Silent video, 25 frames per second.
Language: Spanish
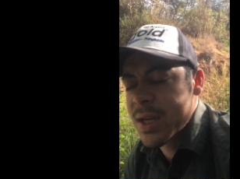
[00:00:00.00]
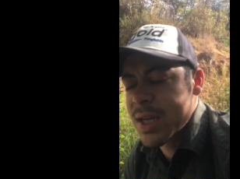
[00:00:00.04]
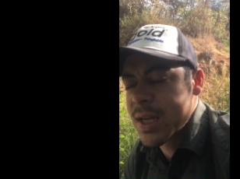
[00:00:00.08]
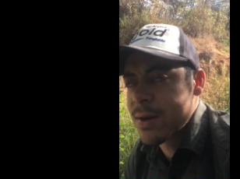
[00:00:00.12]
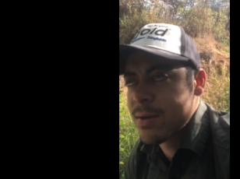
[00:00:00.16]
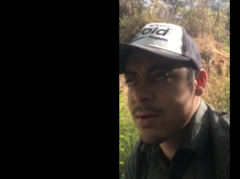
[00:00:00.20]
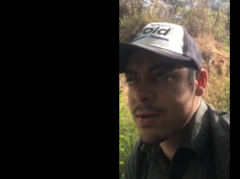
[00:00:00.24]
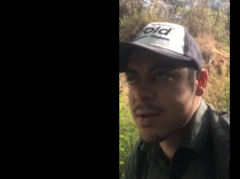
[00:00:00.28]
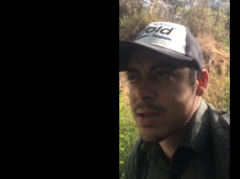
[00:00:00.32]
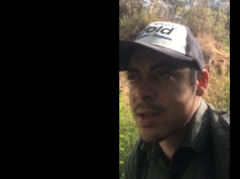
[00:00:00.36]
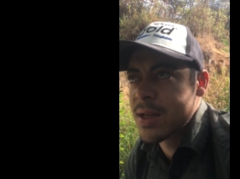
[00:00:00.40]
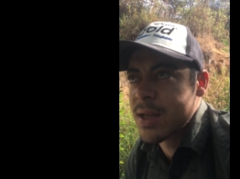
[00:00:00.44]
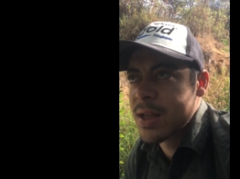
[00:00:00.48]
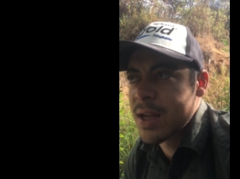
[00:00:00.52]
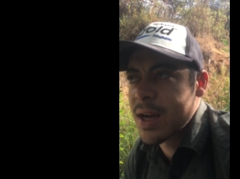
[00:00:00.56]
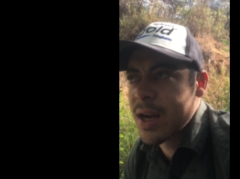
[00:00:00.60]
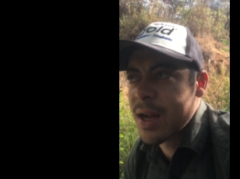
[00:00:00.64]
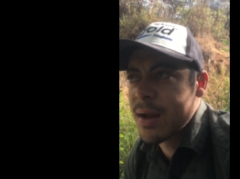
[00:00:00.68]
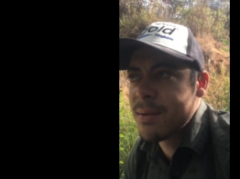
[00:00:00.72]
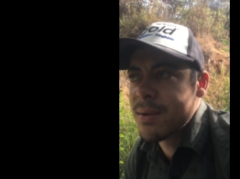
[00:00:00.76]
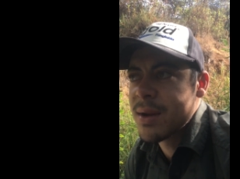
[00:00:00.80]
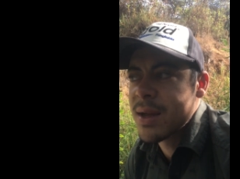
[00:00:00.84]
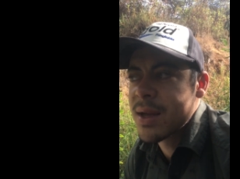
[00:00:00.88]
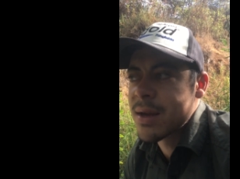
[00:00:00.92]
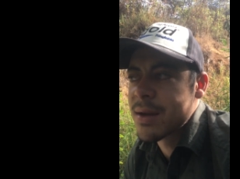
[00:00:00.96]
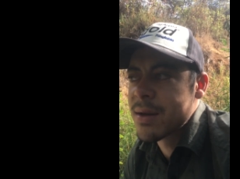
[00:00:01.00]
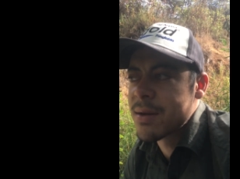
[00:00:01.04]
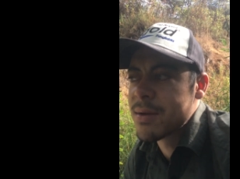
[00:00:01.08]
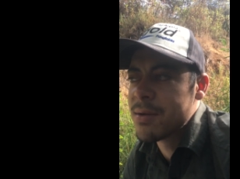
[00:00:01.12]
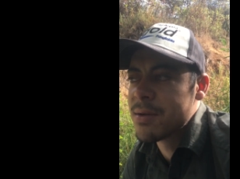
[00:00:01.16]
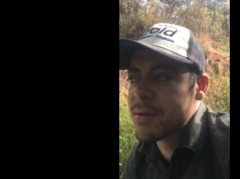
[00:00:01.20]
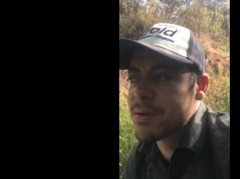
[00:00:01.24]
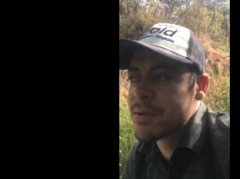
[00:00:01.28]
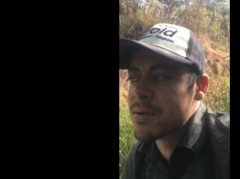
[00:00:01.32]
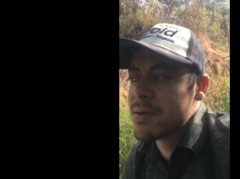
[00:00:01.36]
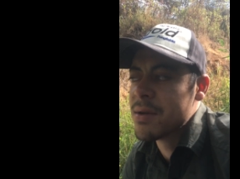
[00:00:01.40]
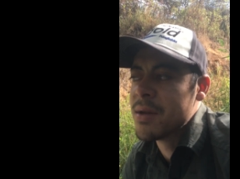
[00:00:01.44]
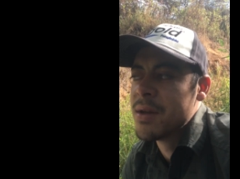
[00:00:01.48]
inconsiderable
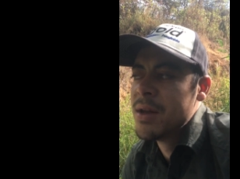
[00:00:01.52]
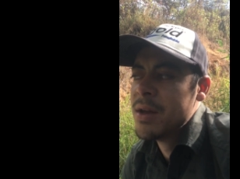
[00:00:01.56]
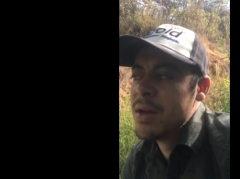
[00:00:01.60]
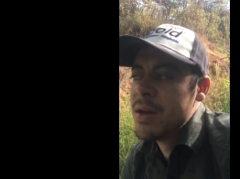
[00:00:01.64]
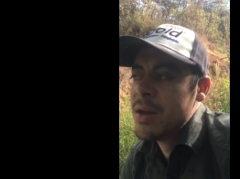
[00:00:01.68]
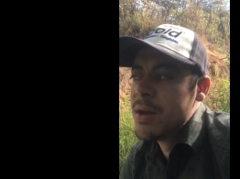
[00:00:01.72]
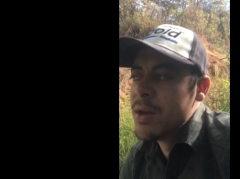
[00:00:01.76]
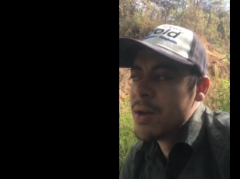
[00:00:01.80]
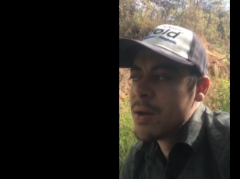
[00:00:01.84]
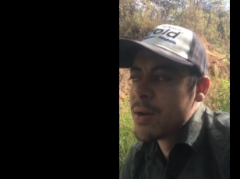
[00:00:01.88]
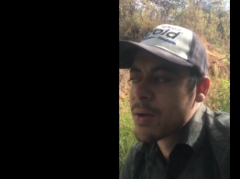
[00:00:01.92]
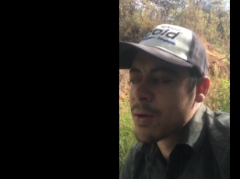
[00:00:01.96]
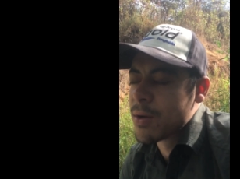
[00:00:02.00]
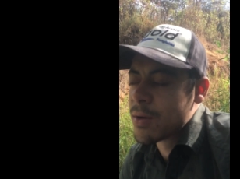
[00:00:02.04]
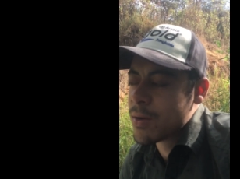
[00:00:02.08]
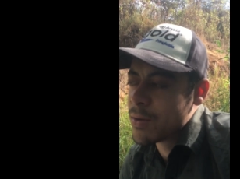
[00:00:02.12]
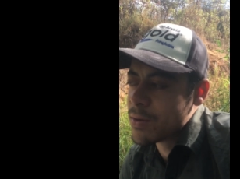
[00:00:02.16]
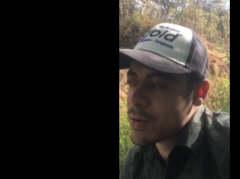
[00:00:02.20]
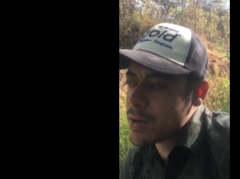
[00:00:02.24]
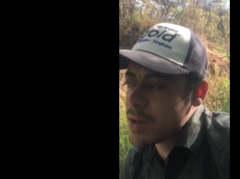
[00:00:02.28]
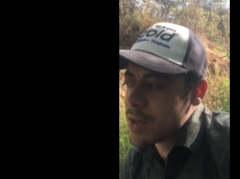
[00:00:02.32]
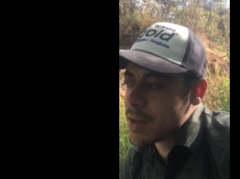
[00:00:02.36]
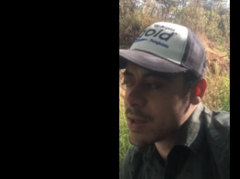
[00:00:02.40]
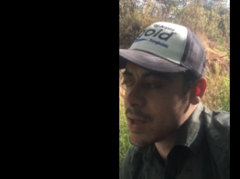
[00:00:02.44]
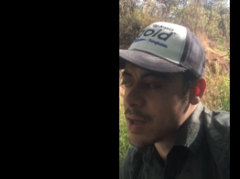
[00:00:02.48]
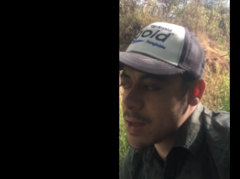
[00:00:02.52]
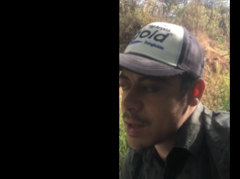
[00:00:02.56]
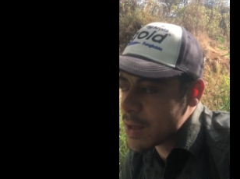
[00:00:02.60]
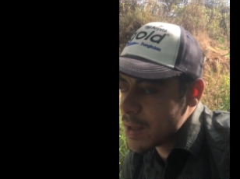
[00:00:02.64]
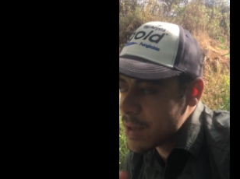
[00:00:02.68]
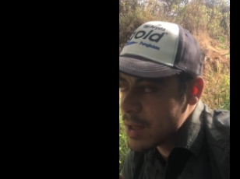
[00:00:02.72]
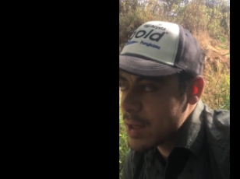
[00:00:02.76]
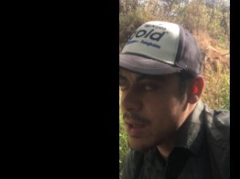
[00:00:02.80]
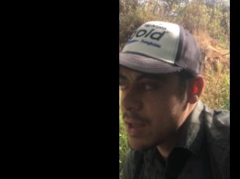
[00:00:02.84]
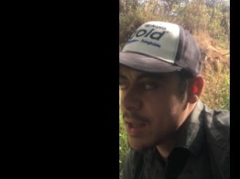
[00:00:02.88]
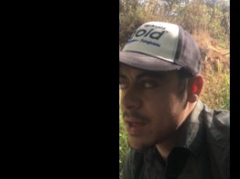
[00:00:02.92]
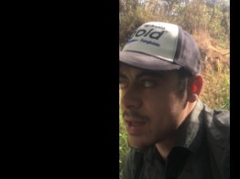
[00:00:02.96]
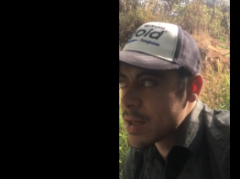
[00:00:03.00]
con, con los
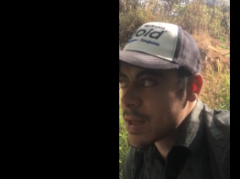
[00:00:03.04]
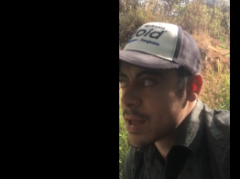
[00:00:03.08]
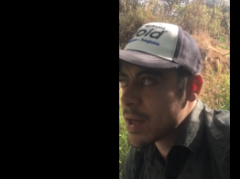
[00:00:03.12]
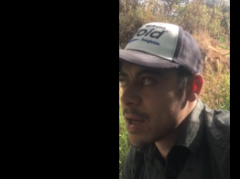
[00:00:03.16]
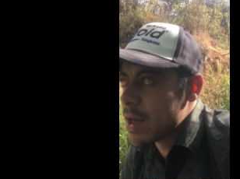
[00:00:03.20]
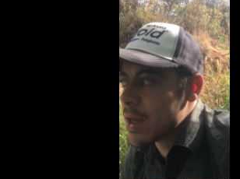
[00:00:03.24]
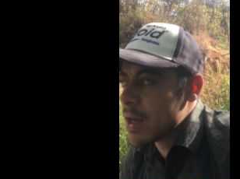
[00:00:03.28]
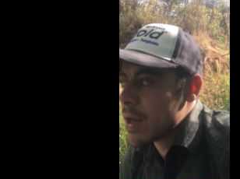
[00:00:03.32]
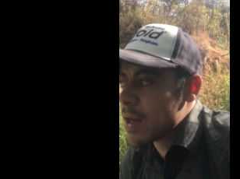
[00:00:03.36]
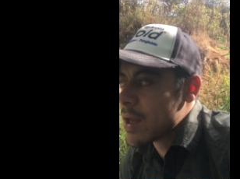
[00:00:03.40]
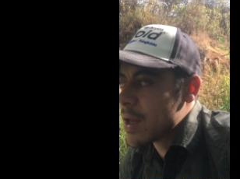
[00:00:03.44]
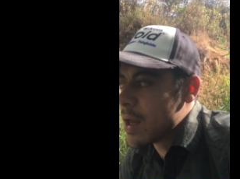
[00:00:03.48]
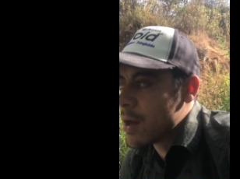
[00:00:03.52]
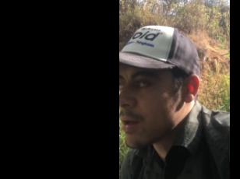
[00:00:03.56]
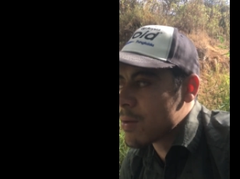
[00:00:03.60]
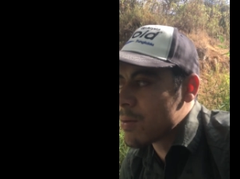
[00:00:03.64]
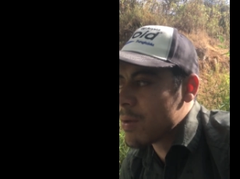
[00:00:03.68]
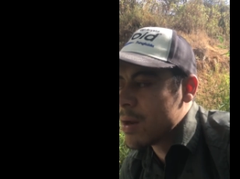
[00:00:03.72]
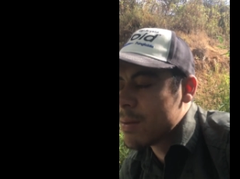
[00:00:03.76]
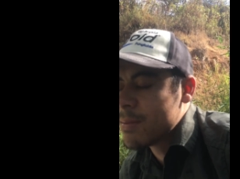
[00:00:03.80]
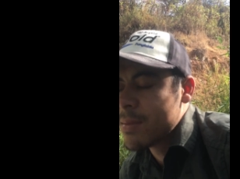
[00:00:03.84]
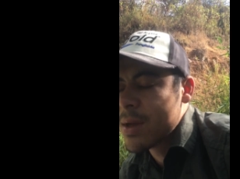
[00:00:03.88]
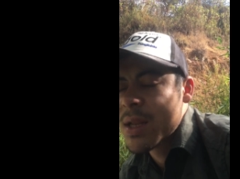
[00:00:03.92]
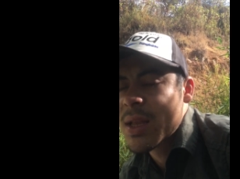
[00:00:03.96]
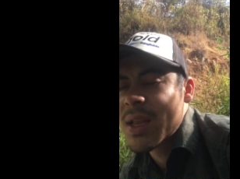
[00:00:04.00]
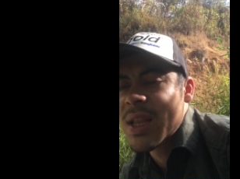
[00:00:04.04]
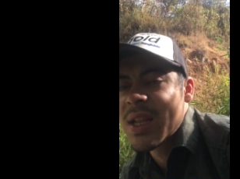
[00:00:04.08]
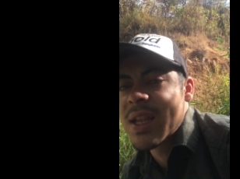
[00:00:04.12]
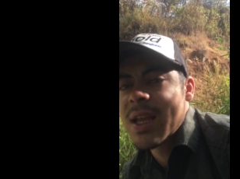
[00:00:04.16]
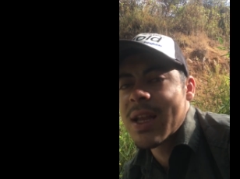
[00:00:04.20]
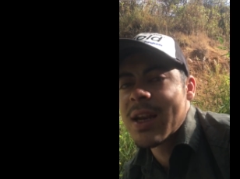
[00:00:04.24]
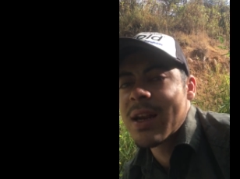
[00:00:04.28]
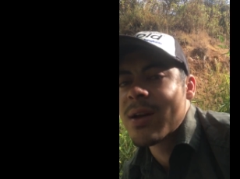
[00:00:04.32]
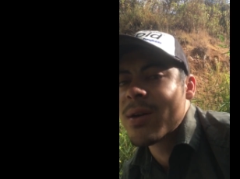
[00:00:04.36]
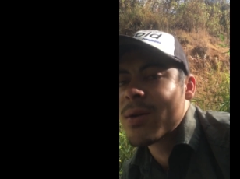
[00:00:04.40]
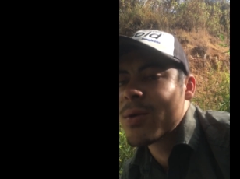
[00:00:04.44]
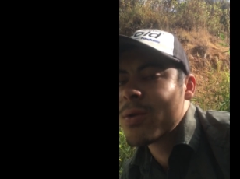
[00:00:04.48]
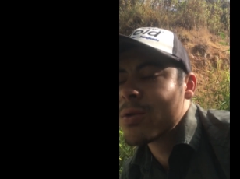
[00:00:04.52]
insecticidas que, actualmente
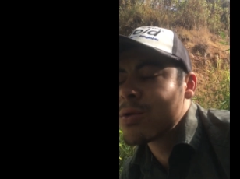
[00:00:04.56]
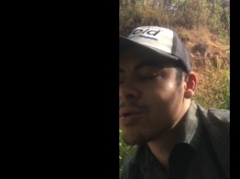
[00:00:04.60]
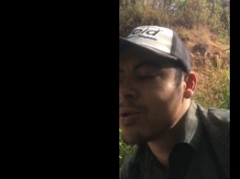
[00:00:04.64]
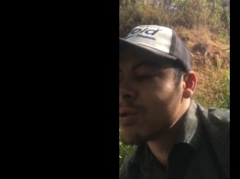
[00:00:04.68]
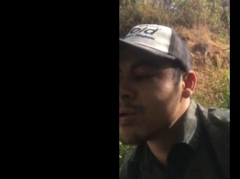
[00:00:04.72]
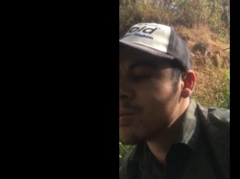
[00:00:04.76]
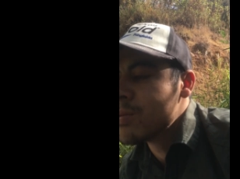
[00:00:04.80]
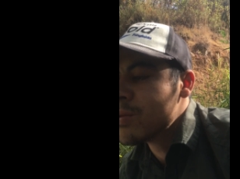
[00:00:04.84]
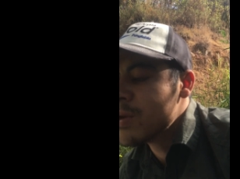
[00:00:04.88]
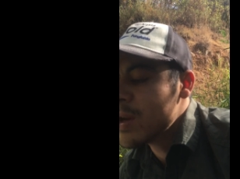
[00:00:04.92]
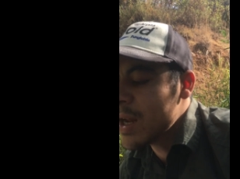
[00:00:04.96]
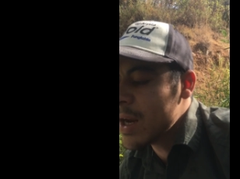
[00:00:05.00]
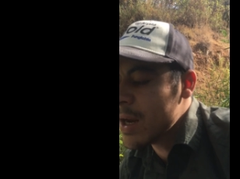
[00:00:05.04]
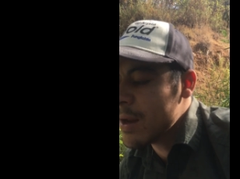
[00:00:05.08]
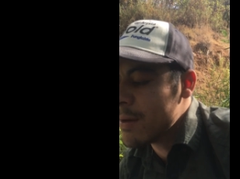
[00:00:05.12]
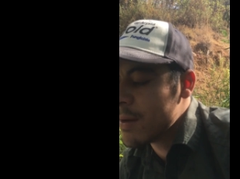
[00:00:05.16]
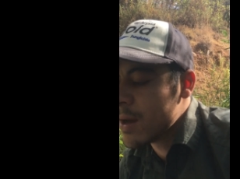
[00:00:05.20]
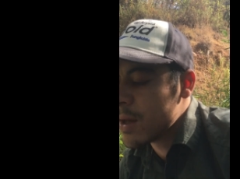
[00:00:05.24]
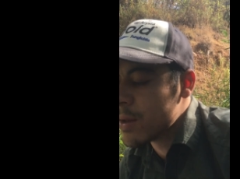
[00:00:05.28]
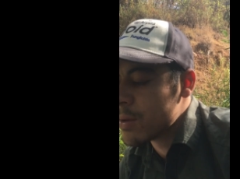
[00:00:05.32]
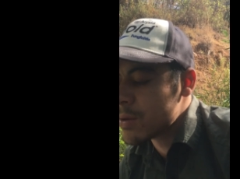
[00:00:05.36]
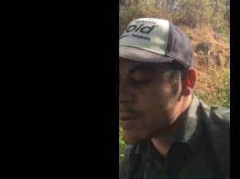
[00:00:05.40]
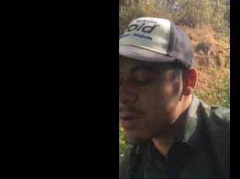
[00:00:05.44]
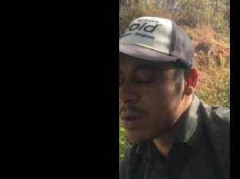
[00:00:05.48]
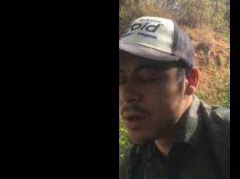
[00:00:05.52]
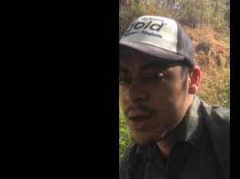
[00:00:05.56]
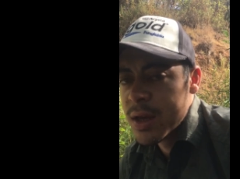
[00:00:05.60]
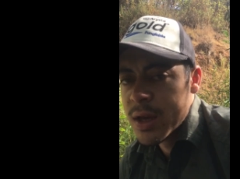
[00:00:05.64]
tienen costos muy elevados.